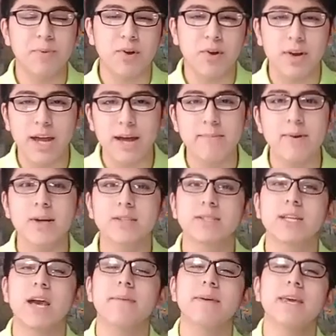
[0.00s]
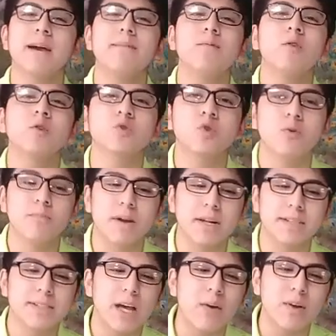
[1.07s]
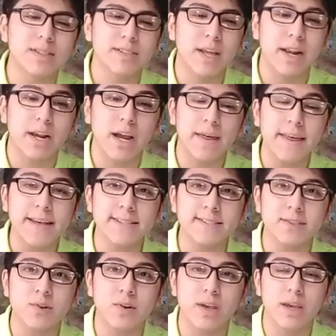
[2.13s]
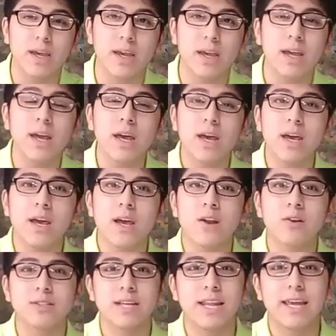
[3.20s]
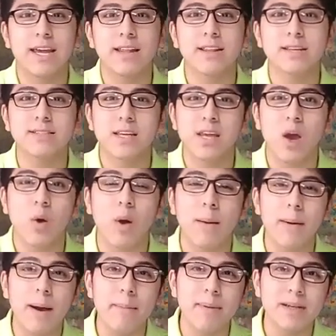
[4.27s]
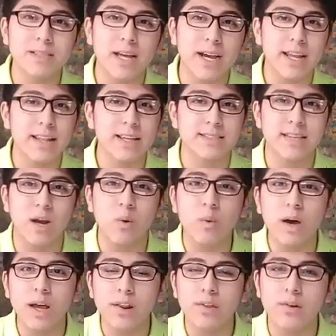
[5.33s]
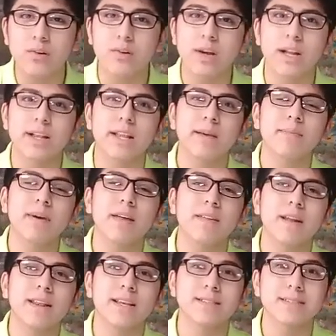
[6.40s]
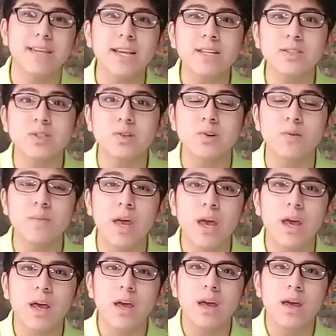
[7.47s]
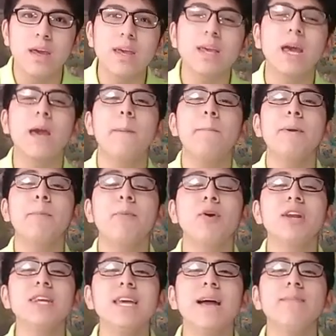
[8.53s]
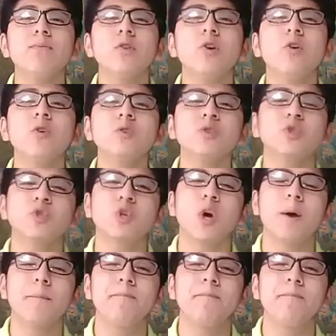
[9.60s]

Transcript: programas ya habíamos conversado acerca de esto, que los dirigentes de Yacuabamba están en desacuerdo con el tema del descenso y que proponían dos,